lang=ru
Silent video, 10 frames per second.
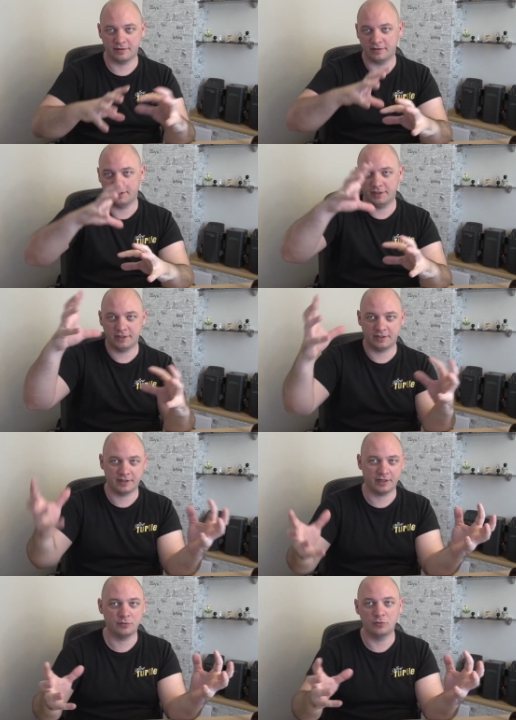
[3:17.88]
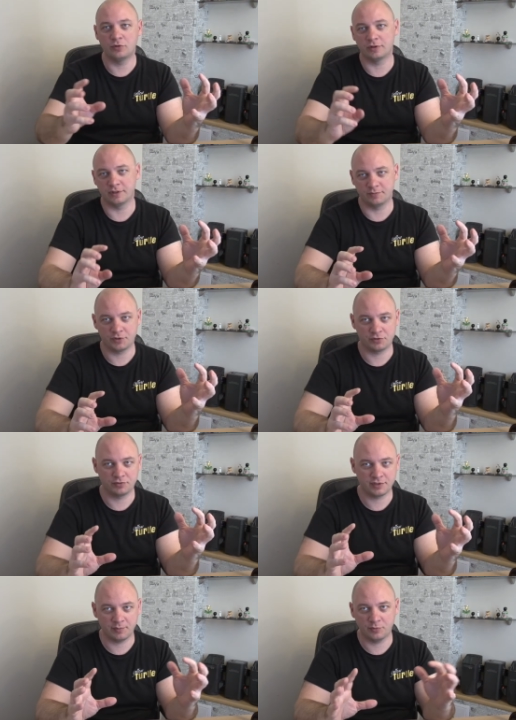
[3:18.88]
их как угодно
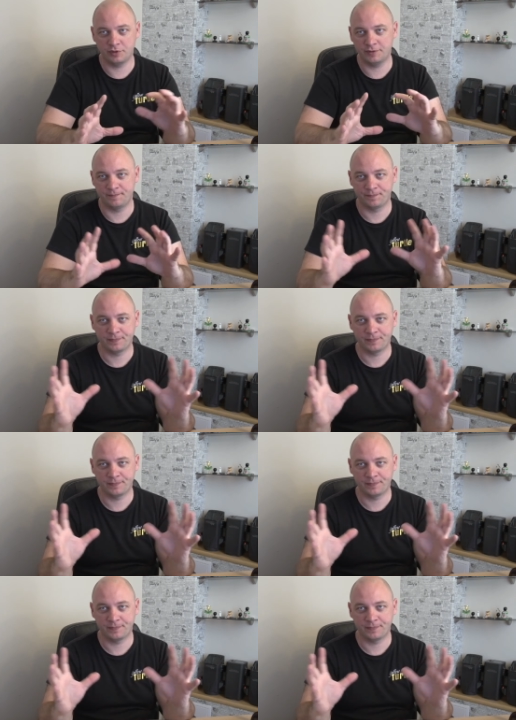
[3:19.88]
между собой